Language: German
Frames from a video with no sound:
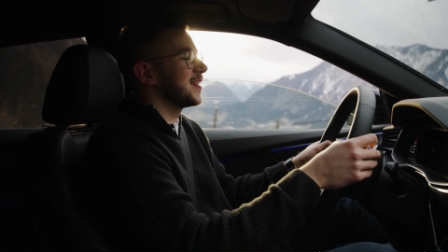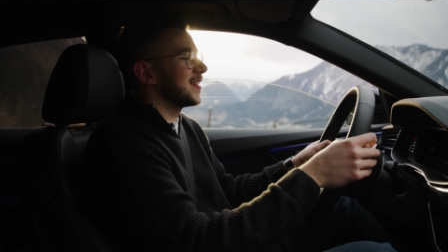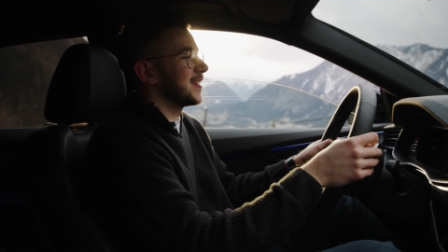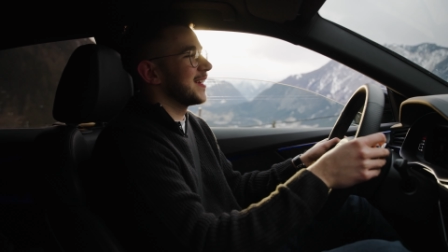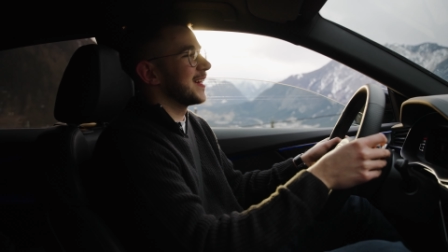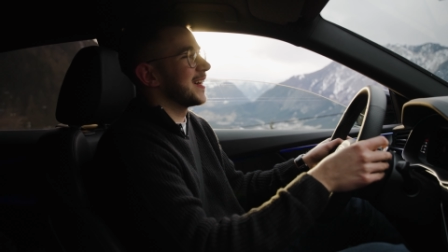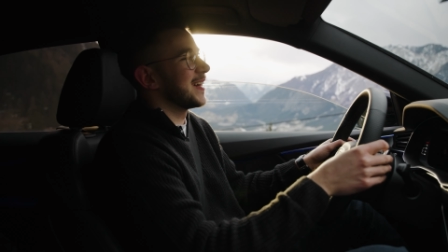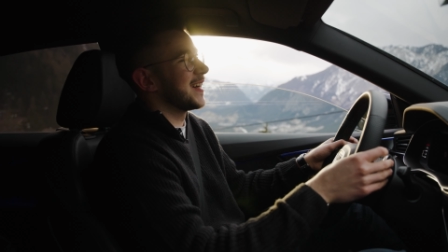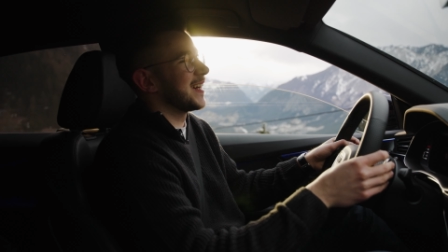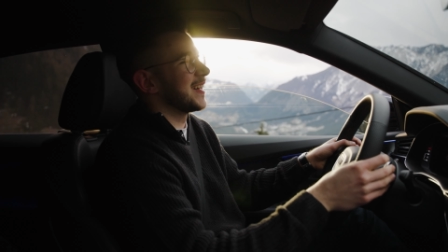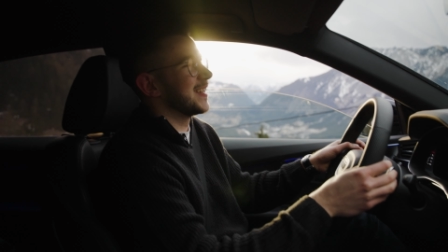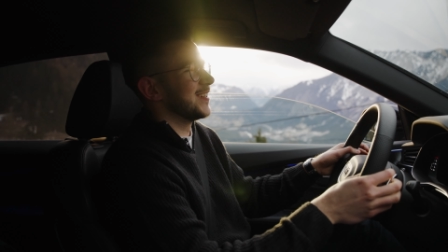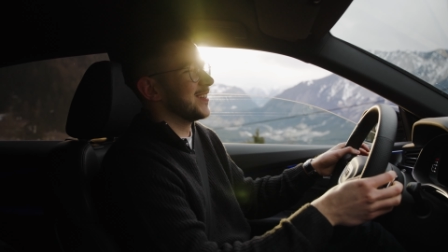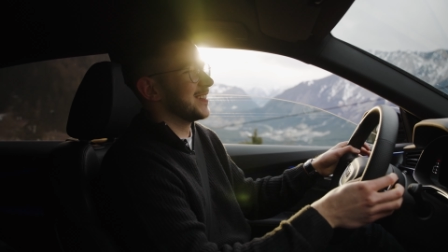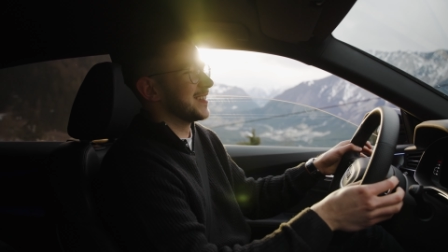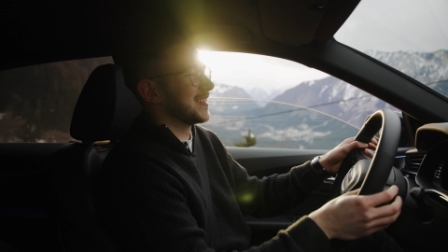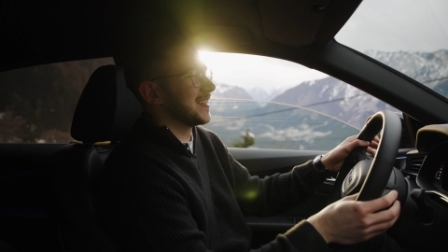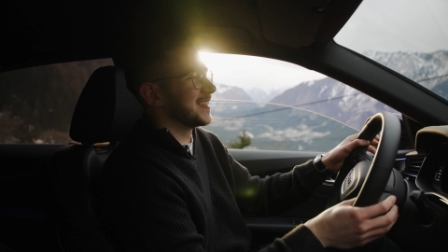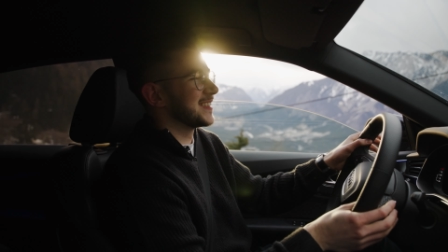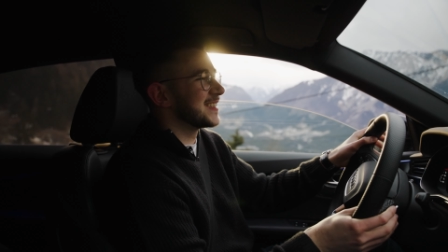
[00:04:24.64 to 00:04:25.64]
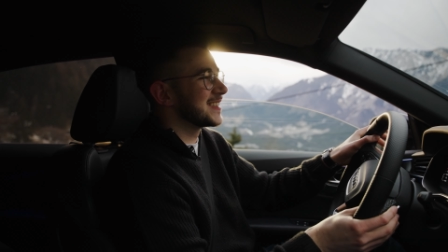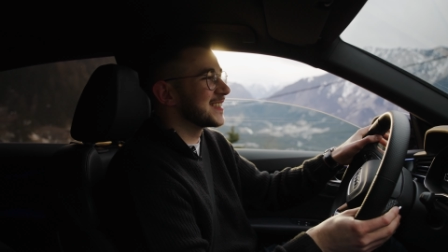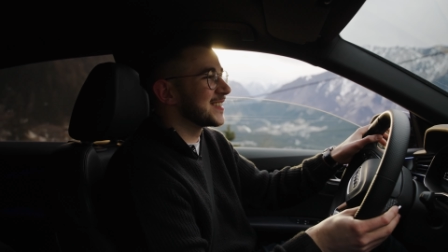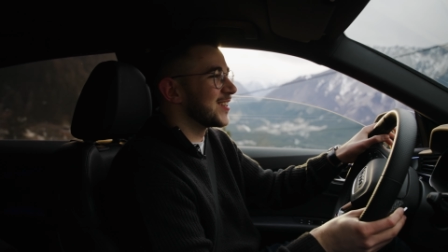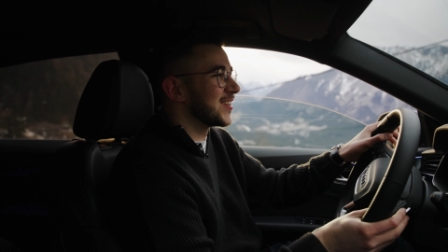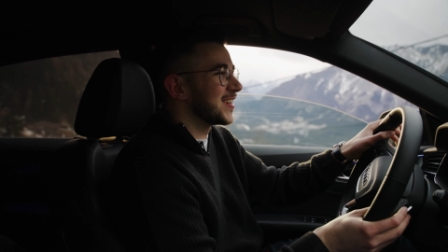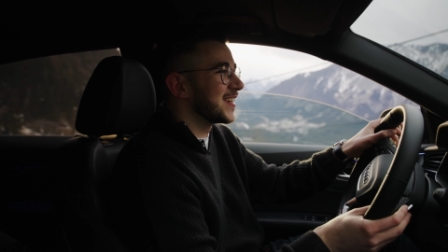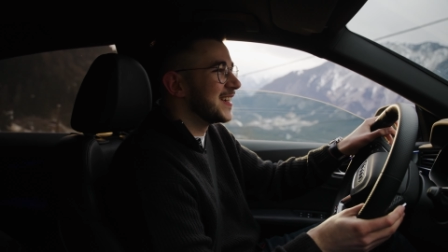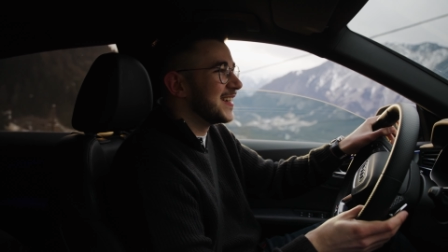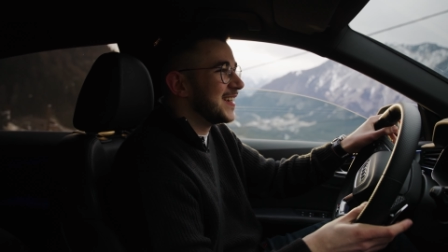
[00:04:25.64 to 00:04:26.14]
Ja, Leute, das ist
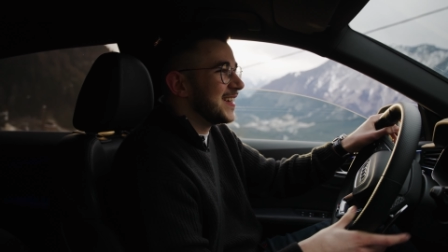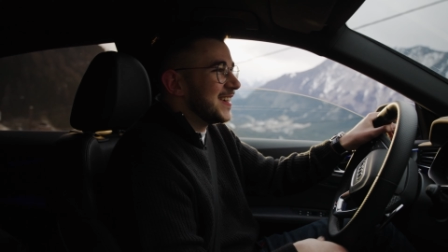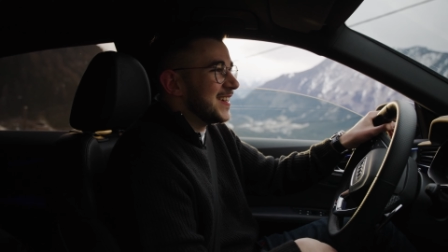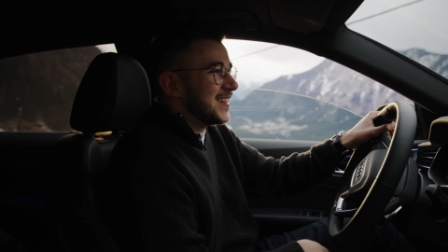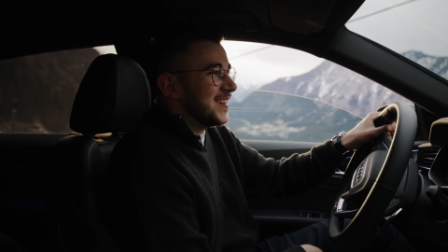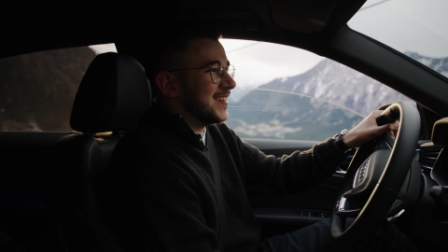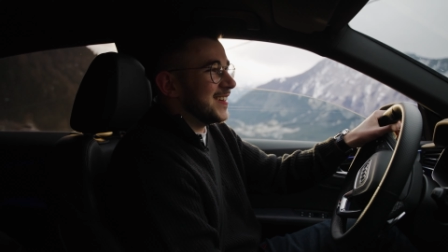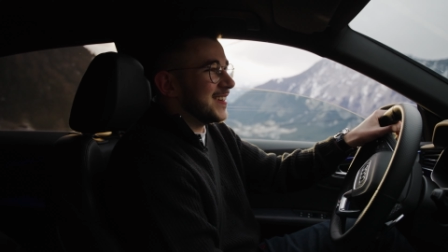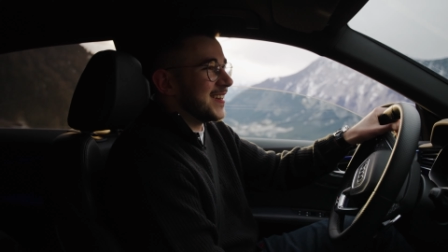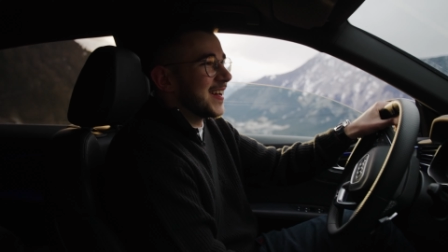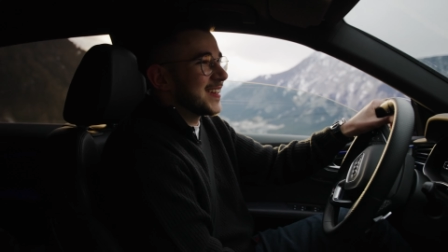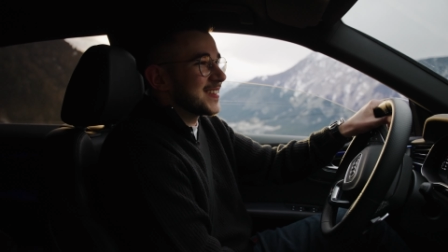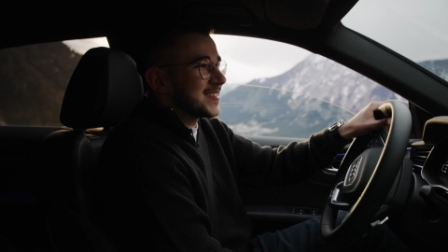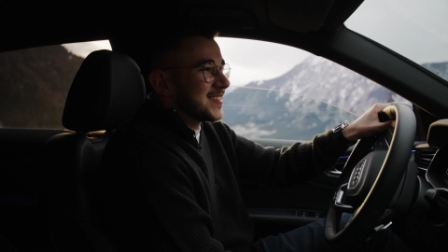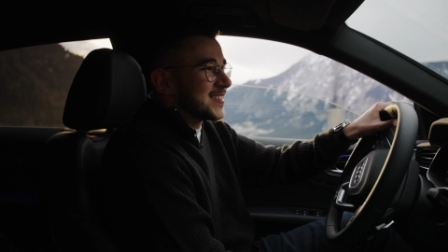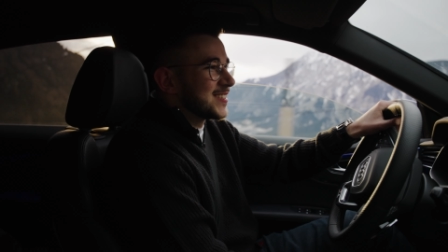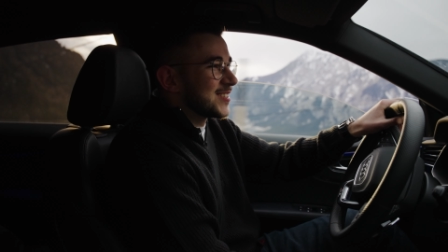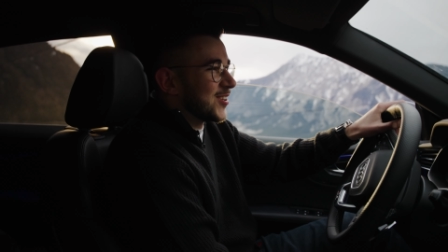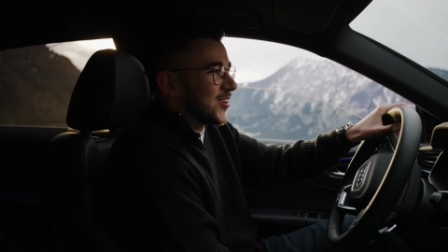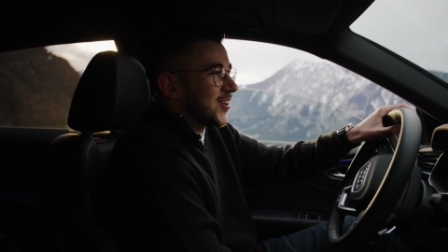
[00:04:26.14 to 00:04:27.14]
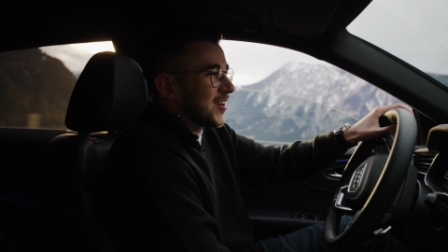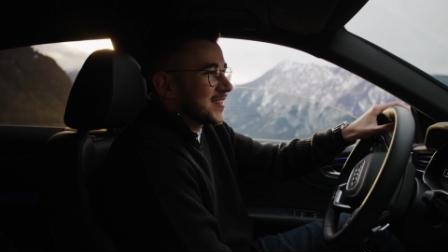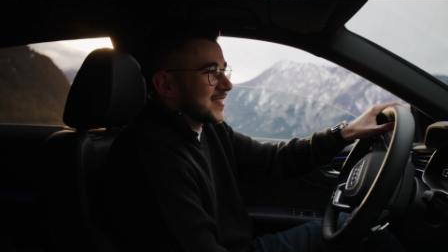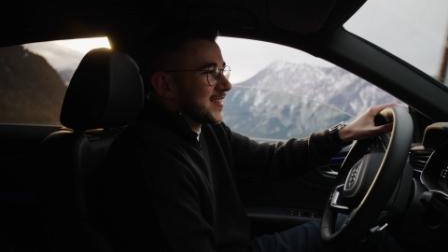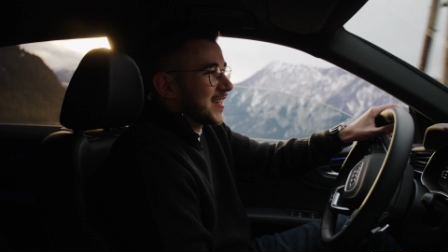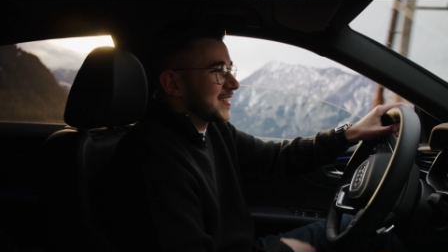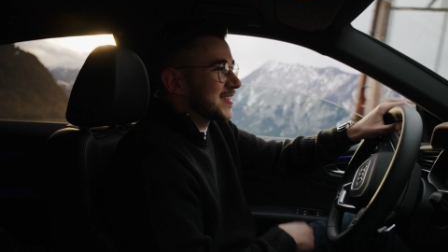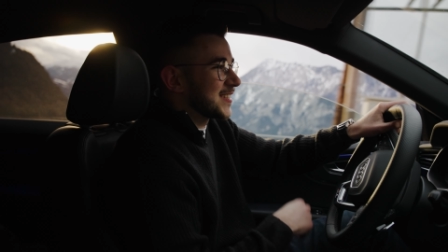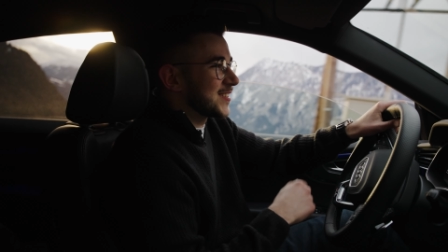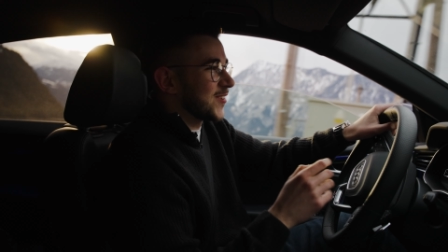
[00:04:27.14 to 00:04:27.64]
doch das, ist doch
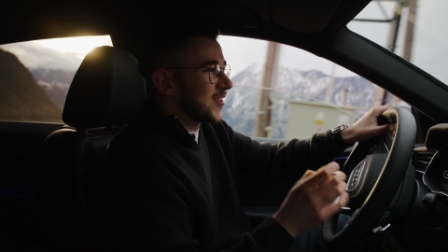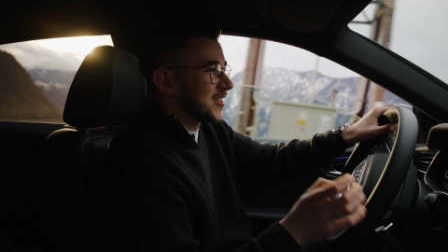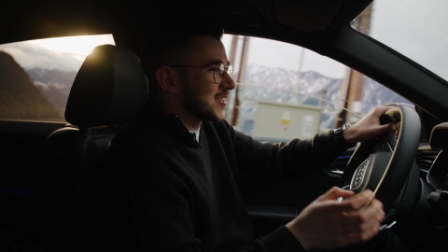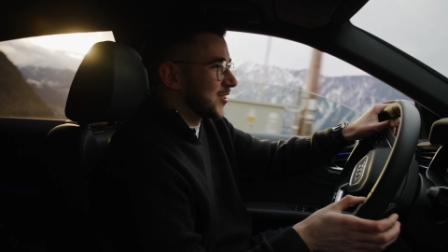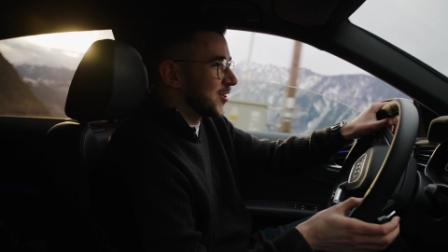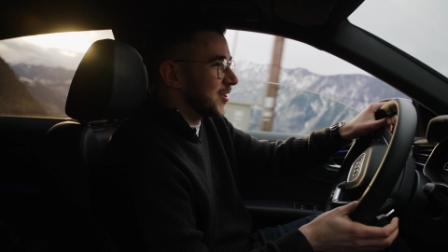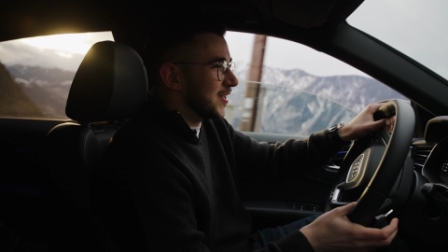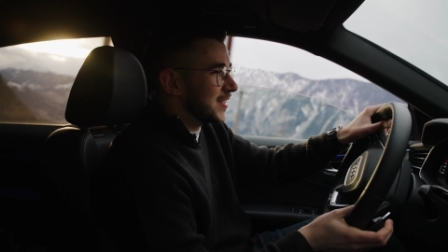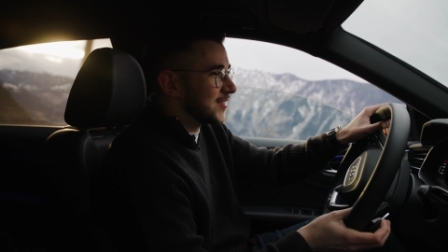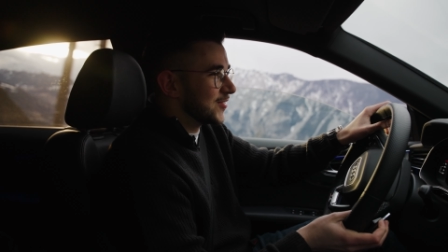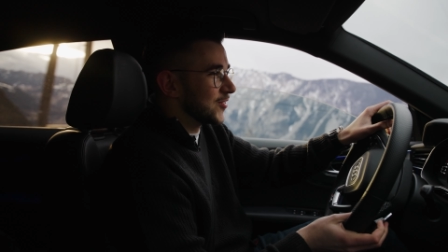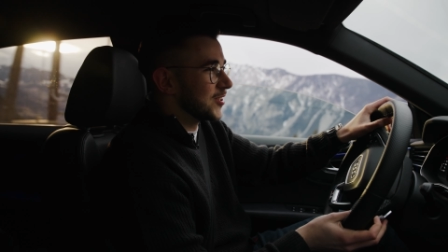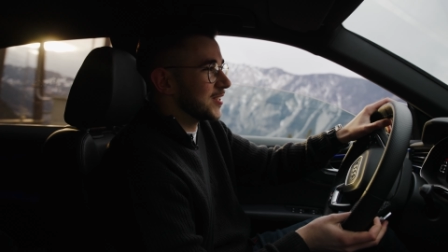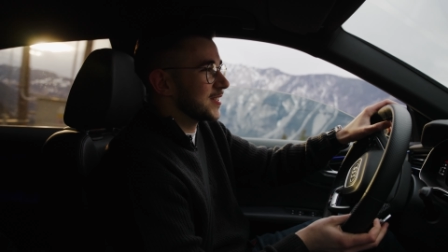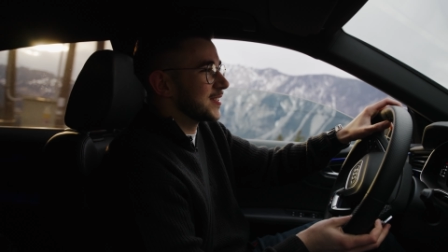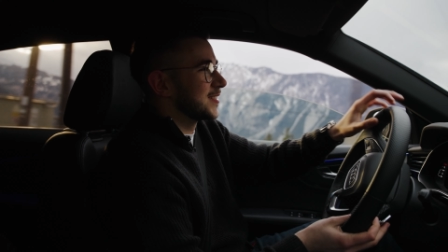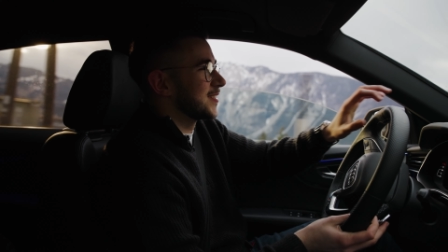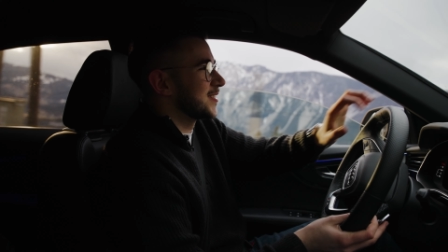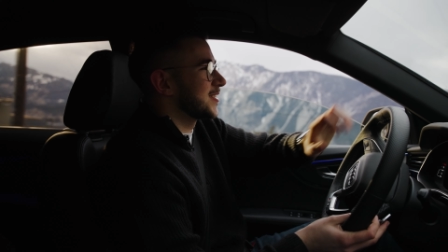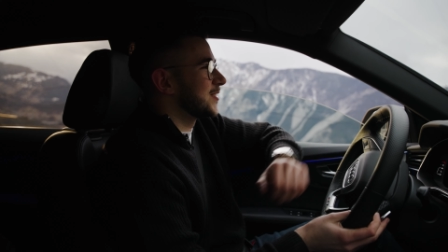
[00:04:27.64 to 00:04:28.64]
das was ihr hören wollt.